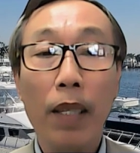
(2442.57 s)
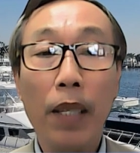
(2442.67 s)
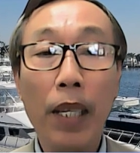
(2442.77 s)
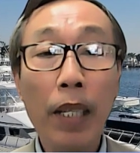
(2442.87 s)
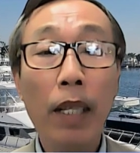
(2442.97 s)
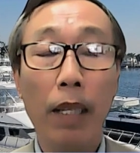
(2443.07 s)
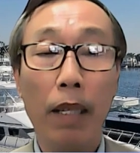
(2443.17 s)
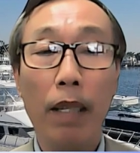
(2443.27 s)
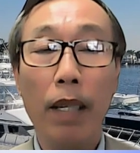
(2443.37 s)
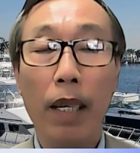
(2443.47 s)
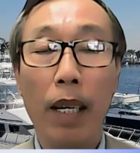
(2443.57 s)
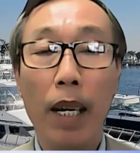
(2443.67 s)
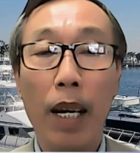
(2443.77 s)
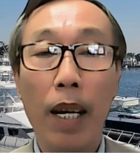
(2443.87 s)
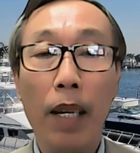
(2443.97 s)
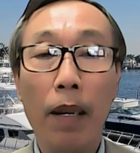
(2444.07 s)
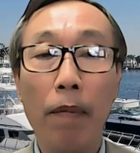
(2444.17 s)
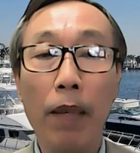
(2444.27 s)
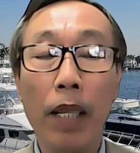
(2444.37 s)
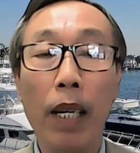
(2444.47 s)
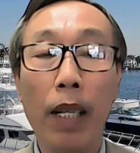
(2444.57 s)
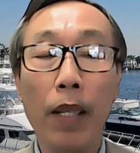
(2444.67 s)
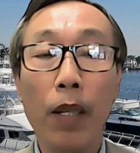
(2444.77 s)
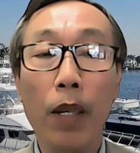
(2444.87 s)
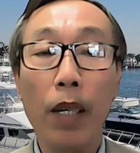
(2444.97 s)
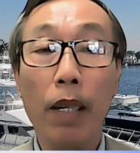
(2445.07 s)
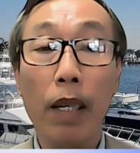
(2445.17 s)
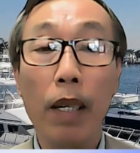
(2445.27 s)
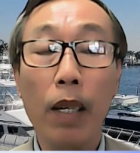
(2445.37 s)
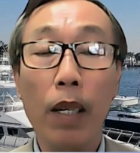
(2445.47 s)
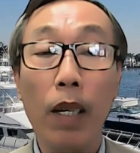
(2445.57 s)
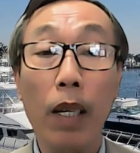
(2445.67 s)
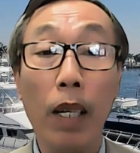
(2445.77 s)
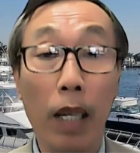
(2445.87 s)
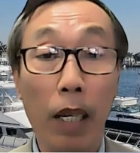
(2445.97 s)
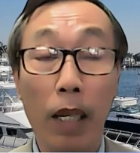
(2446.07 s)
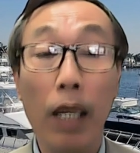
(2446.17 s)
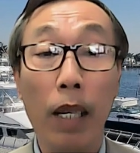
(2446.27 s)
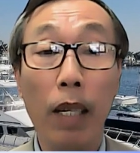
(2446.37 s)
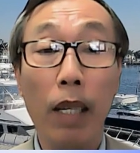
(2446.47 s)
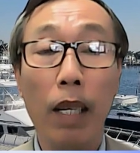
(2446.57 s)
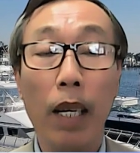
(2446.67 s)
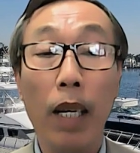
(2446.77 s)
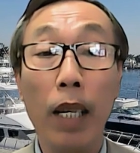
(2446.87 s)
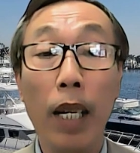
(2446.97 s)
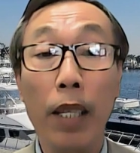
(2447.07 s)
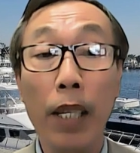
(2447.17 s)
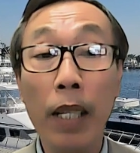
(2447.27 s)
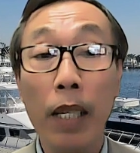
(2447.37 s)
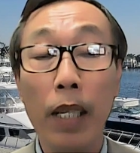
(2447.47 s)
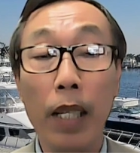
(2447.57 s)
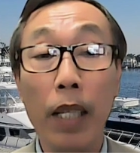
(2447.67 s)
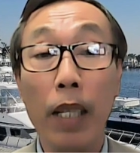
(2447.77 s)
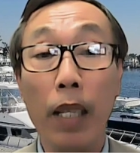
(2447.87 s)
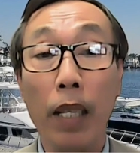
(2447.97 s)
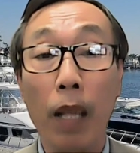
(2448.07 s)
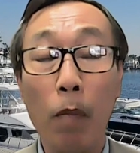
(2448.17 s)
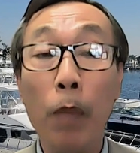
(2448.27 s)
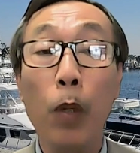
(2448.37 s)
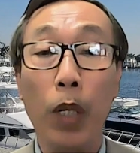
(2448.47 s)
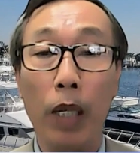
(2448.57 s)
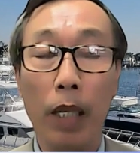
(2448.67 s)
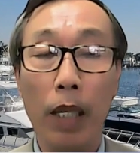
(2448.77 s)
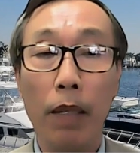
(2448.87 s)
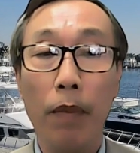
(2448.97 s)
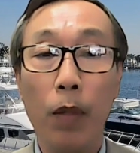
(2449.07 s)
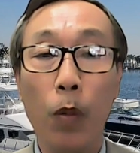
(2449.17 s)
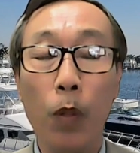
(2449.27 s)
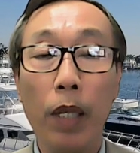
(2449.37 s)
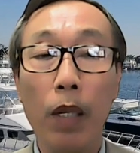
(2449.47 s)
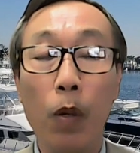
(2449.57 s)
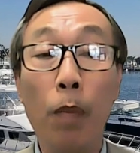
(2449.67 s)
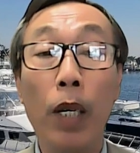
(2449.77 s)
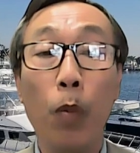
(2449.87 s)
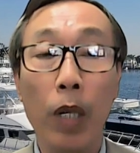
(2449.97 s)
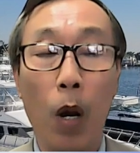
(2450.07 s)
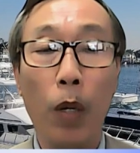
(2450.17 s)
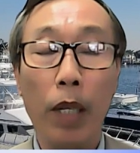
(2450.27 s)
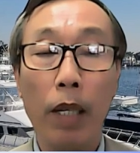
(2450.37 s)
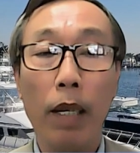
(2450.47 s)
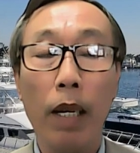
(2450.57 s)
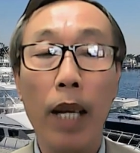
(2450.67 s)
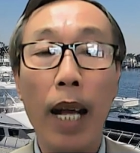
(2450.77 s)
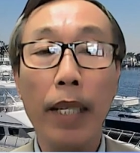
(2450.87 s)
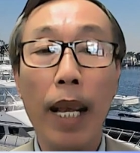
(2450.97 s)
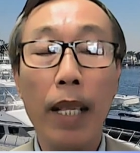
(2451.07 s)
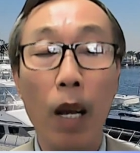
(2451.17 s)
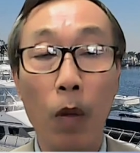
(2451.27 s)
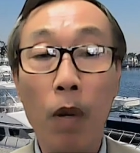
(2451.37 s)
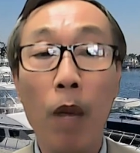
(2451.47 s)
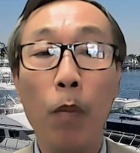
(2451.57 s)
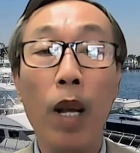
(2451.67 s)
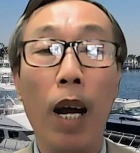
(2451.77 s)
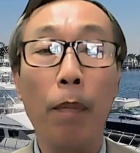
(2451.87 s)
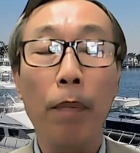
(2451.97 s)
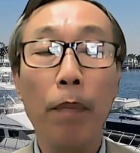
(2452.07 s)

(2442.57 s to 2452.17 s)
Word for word: chín à, vị tư lệnh lực lượng à, nghĩa là chín người tổng tham mưu trưởng đó, của của 10 quân đội chứ ở ASEAN họ cũng có một buổi họp